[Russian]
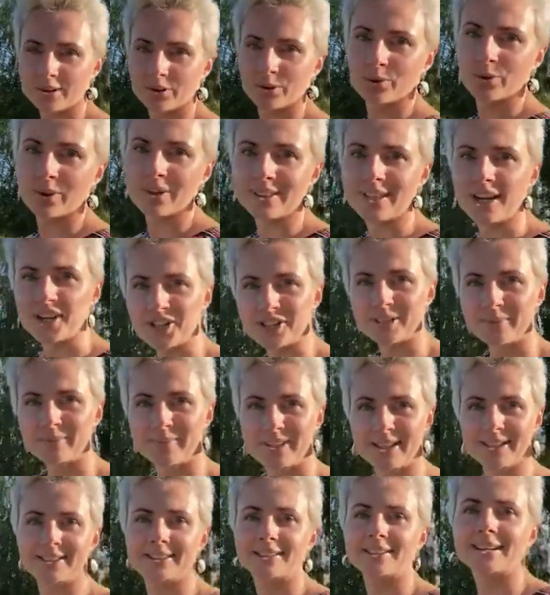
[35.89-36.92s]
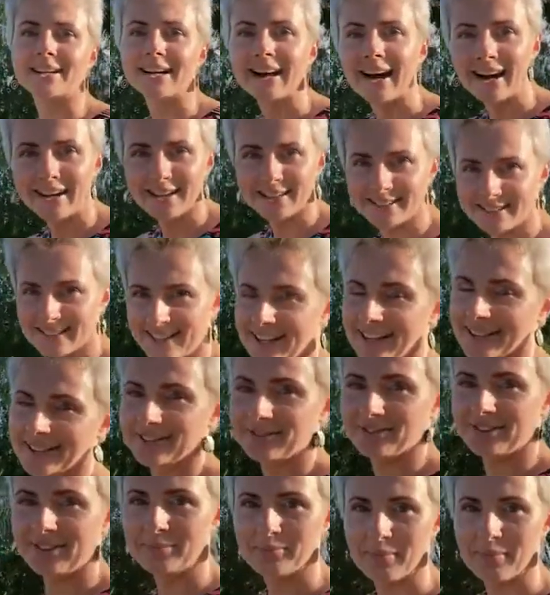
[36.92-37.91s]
который начал мне зеркалить это